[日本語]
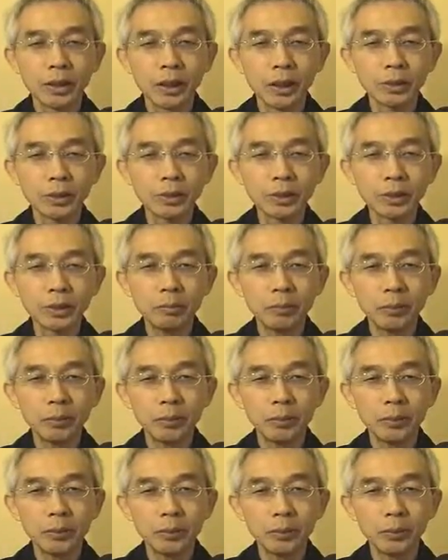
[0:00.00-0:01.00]
神様
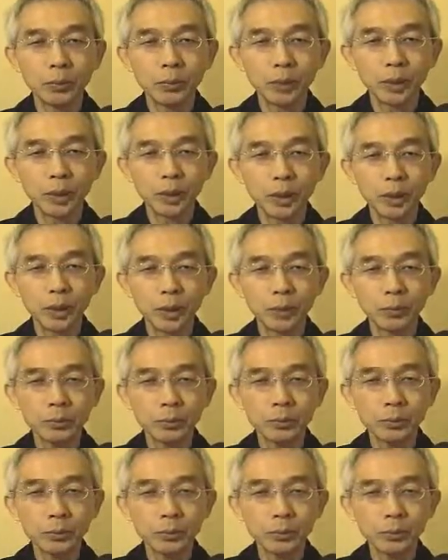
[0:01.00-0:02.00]
のご計画
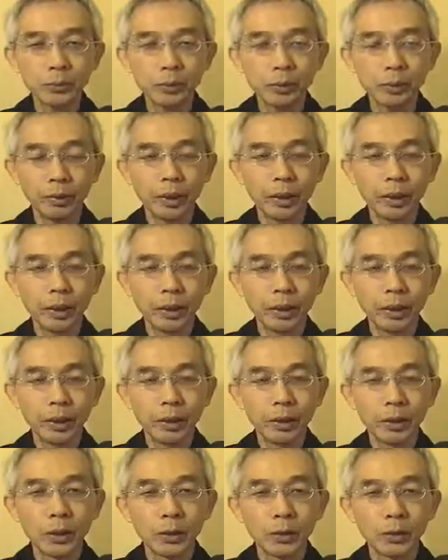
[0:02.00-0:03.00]
というのは
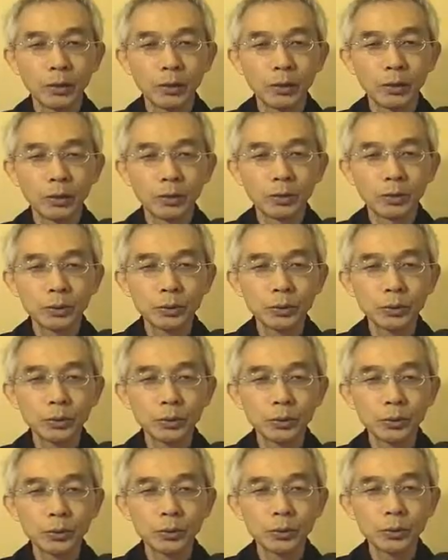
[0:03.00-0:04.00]
そ
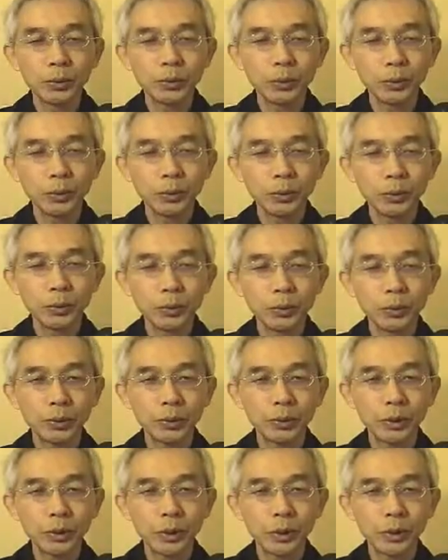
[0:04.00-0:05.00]
の人
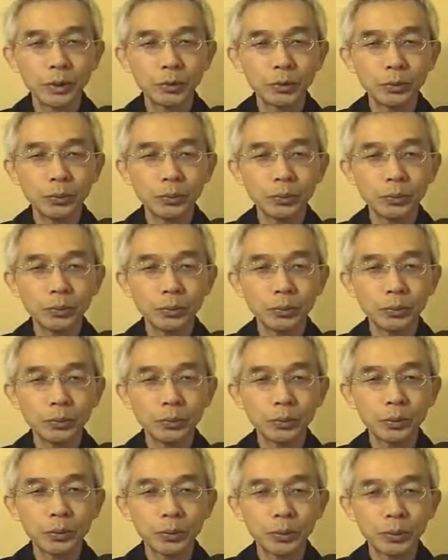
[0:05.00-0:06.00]
だけの
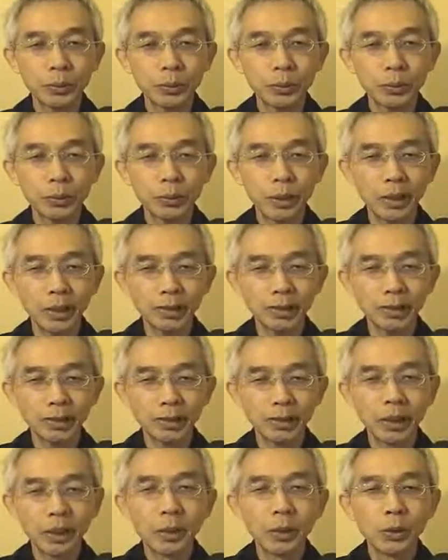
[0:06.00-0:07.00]
ことにとどまら
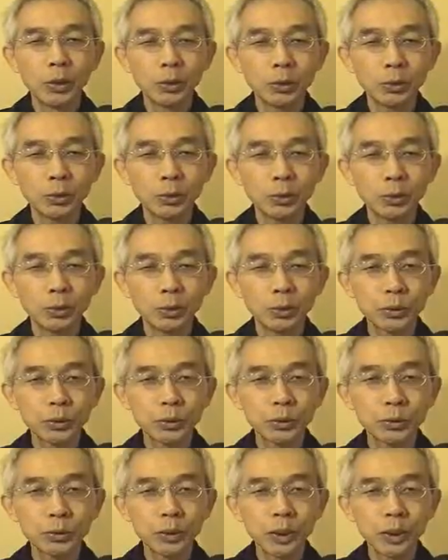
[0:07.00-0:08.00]
ずその
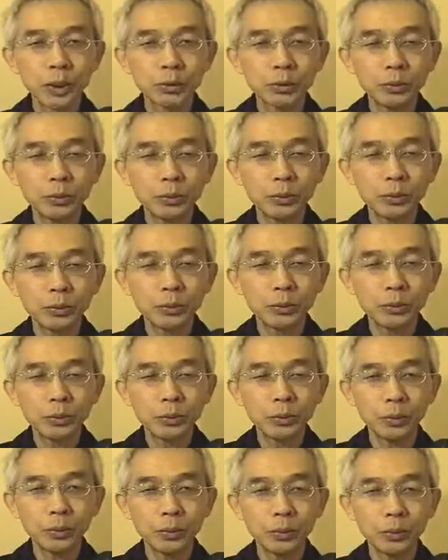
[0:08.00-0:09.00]
周辺の
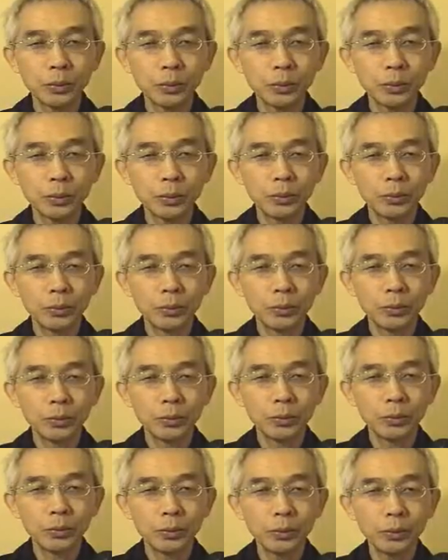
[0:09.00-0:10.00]
人
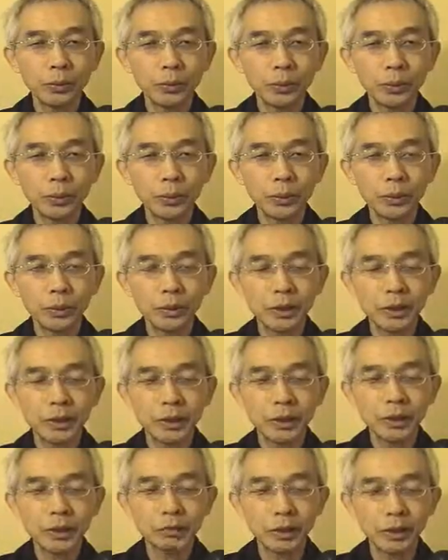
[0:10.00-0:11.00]
のことに
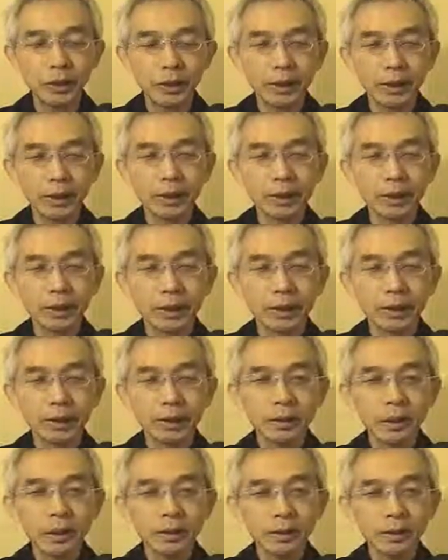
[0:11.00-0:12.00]
至るまで
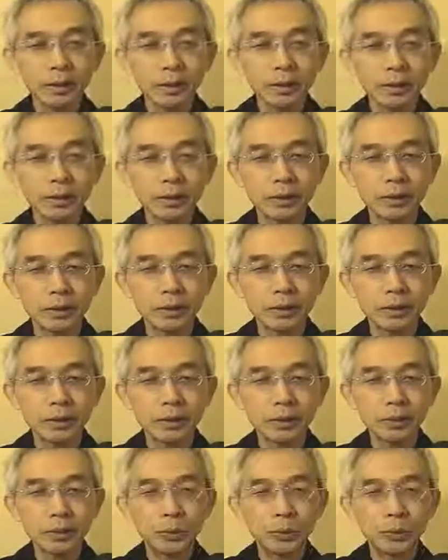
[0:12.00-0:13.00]
大変
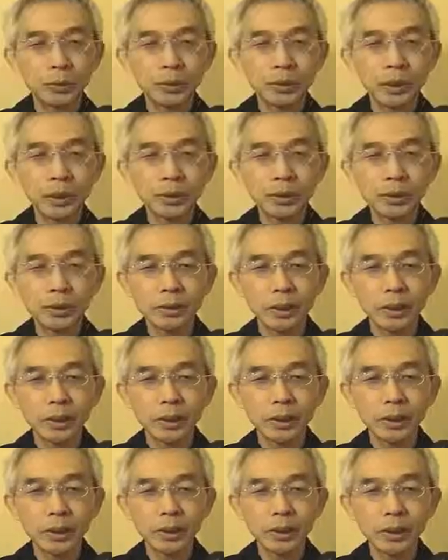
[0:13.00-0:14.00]
複雑な
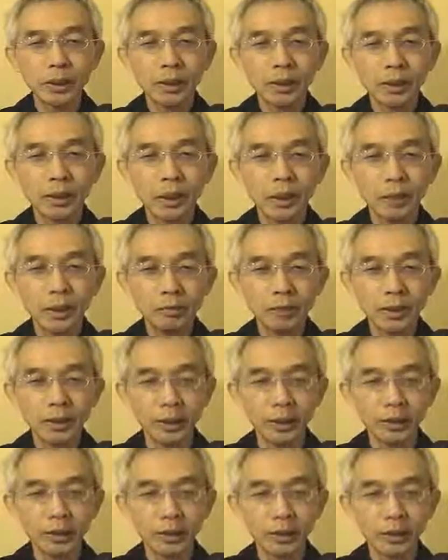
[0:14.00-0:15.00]
絡み
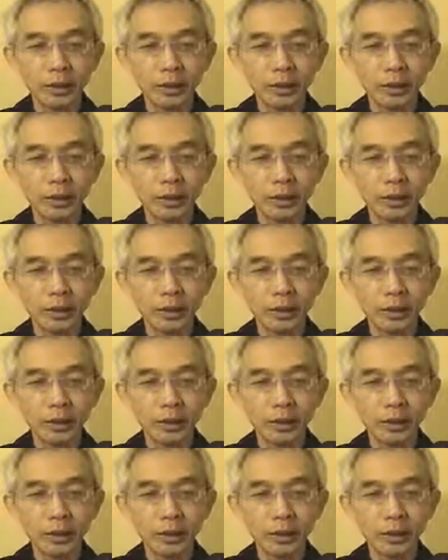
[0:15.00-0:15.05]
合い